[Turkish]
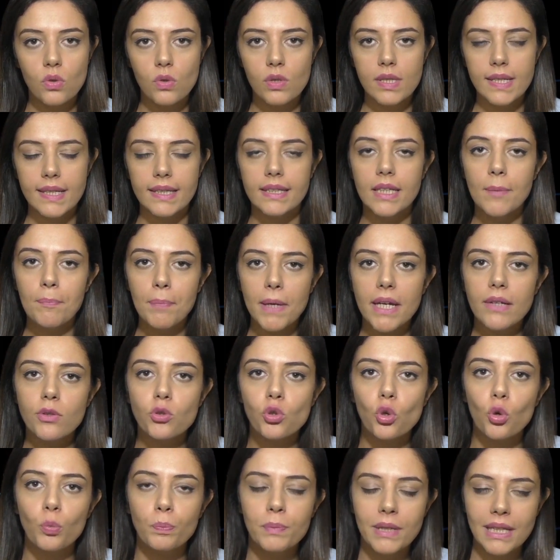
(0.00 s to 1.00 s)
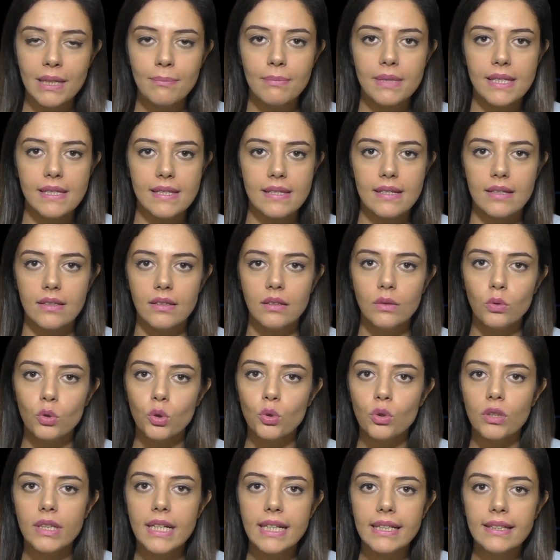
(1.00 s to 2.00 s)
yüzyılda pek çok bilim insanı
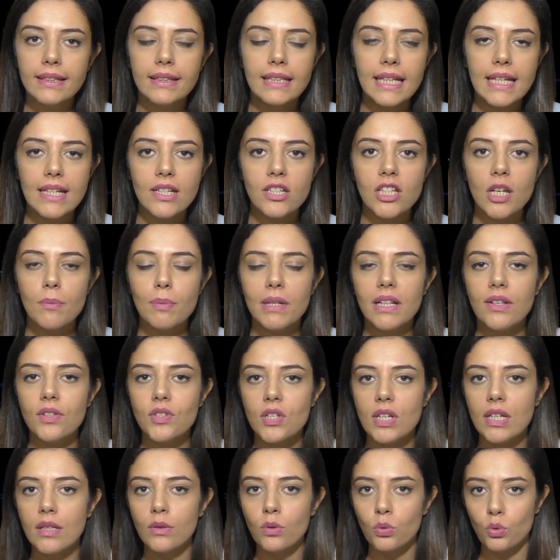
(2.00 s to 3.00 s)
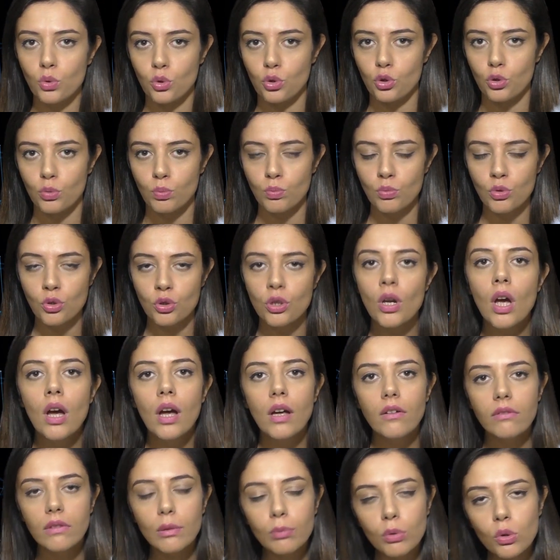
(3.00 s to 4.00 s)
türlerin değişebileceğini düşünmüş
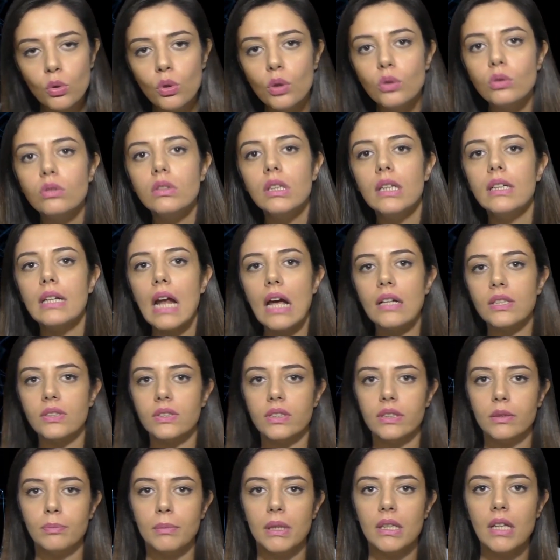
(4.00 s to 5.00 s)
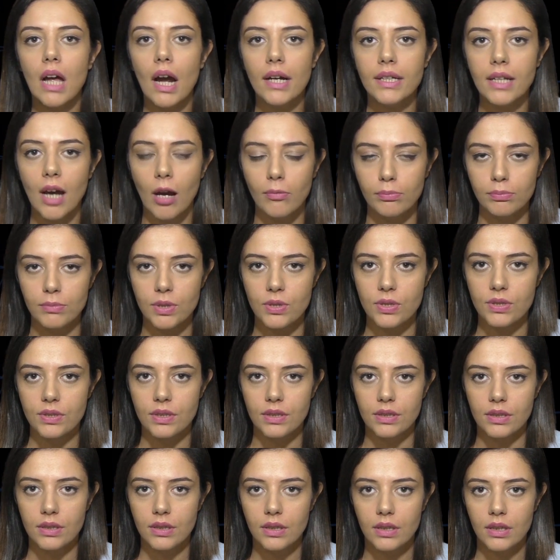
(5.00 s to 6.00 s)
ve bu konuda araştırmalar
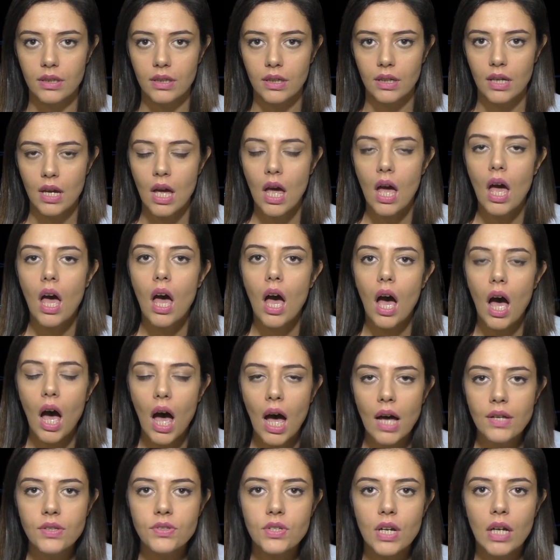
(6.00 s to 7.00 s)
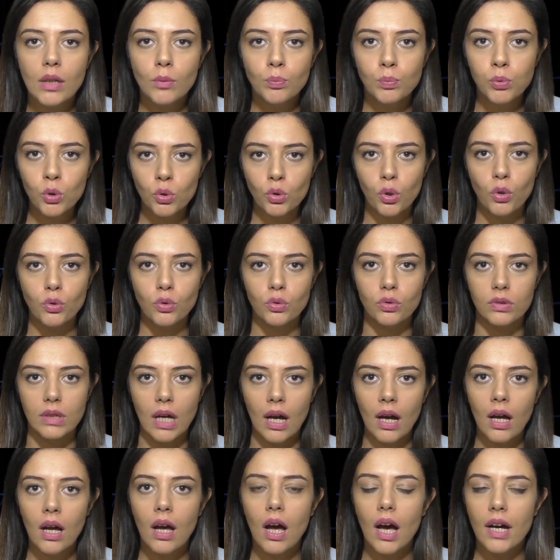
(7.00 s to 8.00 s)
yapmıştır. Ancak bu
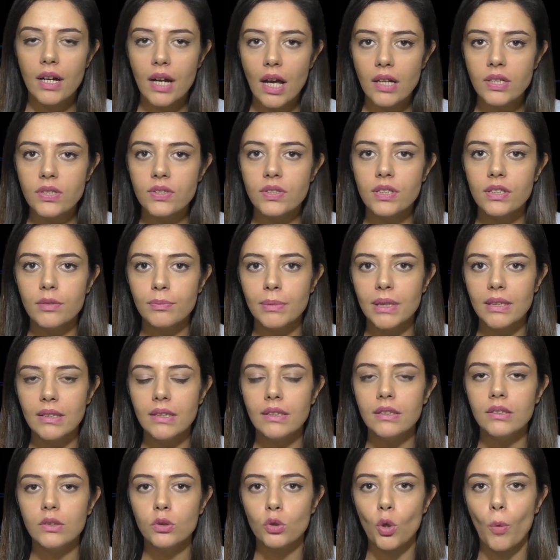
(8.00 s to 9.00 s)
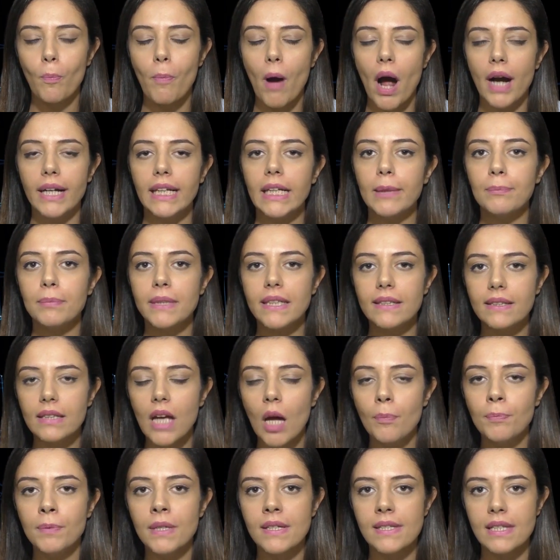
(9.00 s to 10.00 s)
konuda araştırmalarını toparlayıp
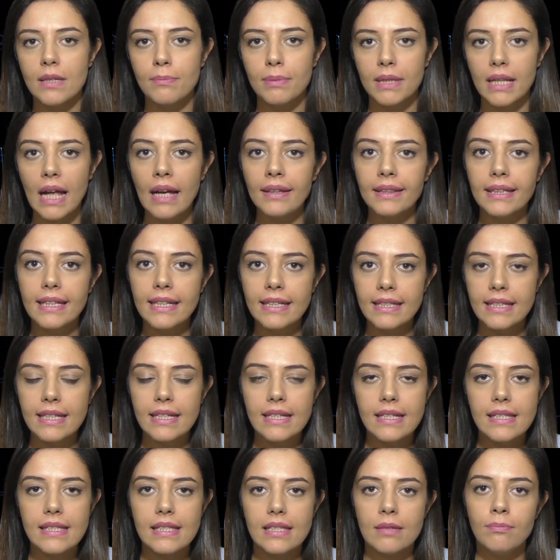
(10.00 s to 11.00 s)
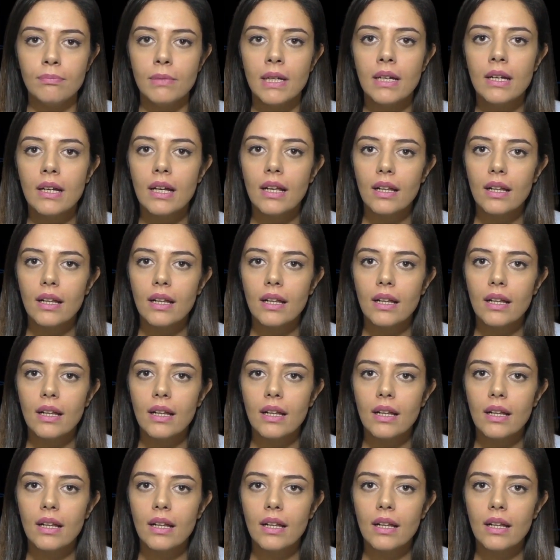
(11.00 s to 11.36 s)
kitap yazabilen iki isim